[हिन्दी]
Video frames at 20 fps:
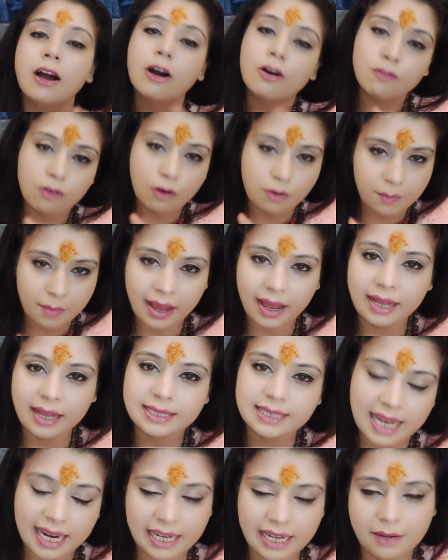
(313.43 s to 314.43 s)
वो मैं
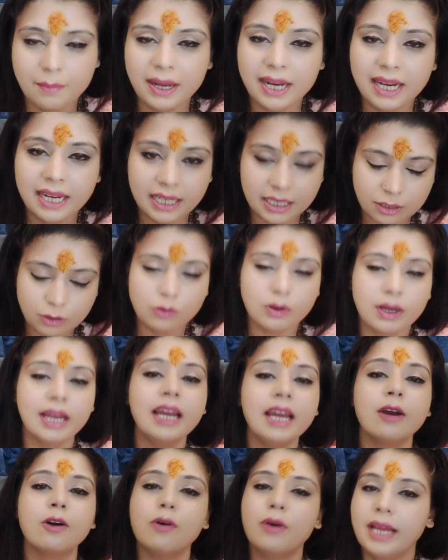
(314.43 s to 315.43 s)
साइड में लिख
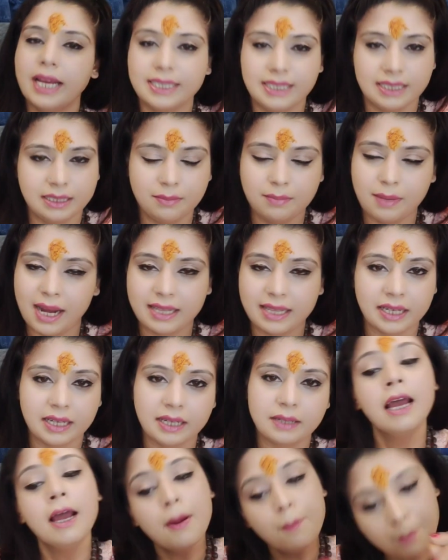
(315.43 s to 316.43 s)
दूंगी कोई ऐसी बात
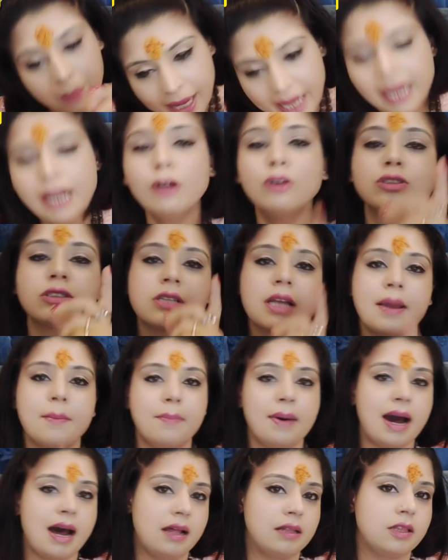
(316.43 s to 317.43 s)
नहीं फिर उसके
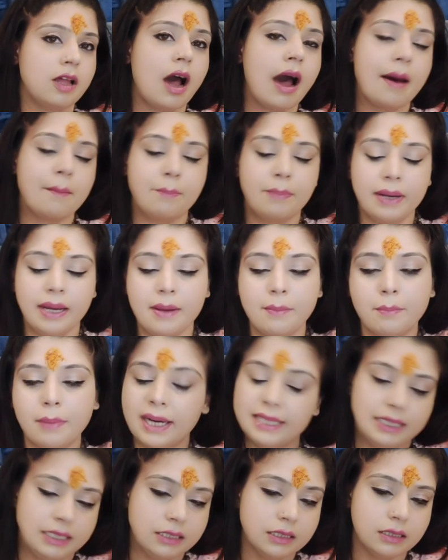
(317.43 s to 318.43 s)
बाद आपने
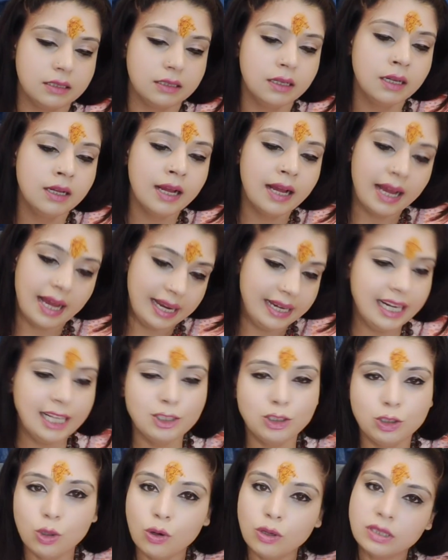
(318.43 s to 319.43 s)
बस है ना
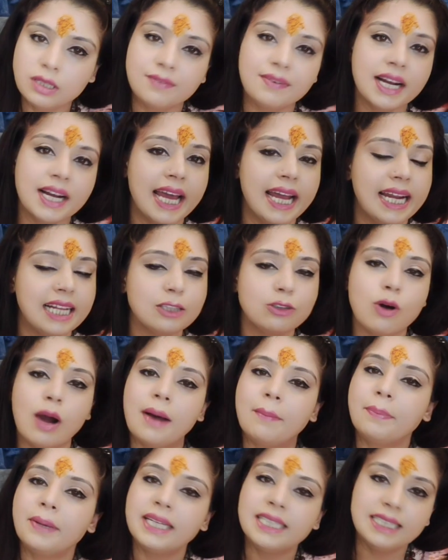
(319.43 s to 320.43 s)
जोत वगैरह तो
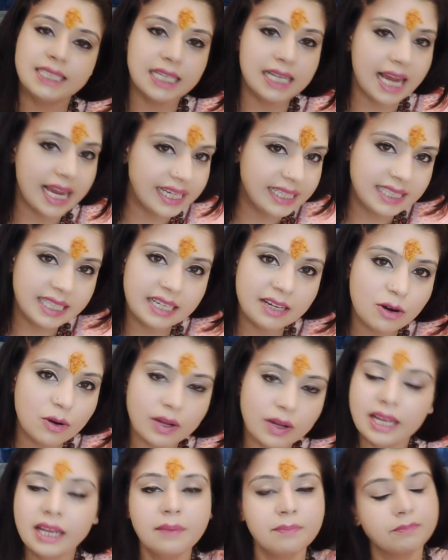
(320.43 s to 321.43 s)
आपने जलाई दी
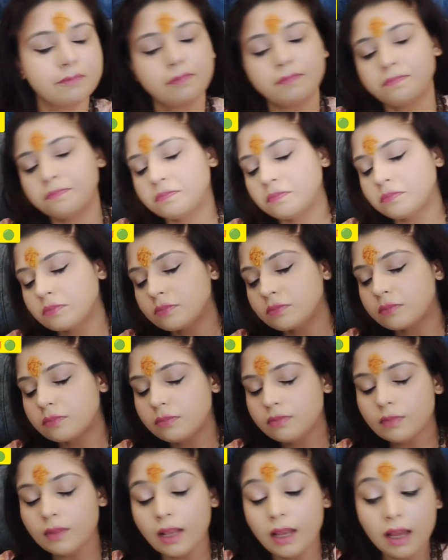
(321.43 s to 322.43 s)
होगी
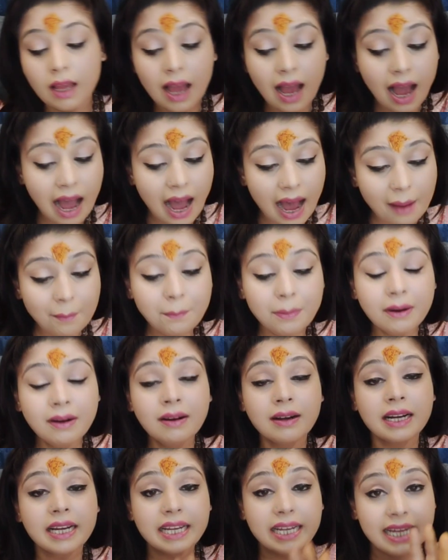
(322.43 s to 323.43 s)
अब
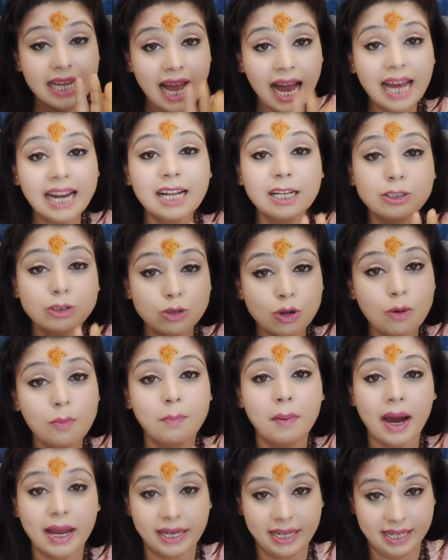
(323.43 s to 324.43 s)
ग्यारह सौ
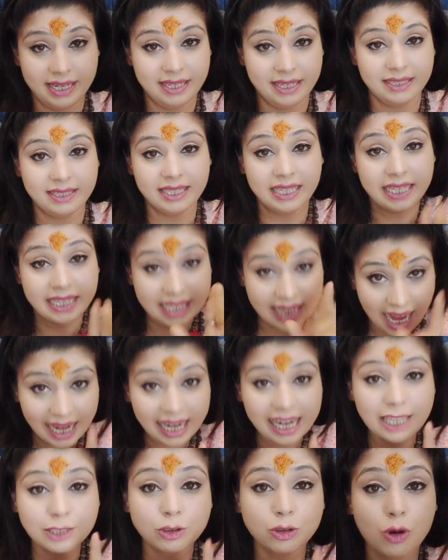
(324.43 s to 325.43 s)
बारी
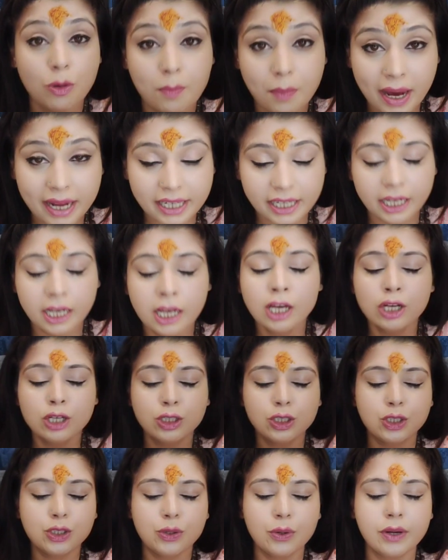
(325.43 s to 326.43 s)
ग्यारह सौ बारी
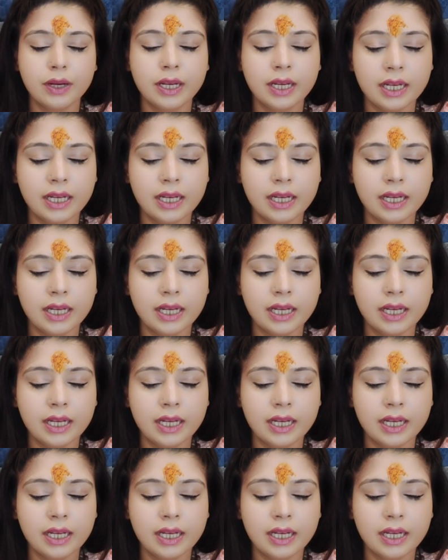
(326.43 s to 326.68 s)
श्रीम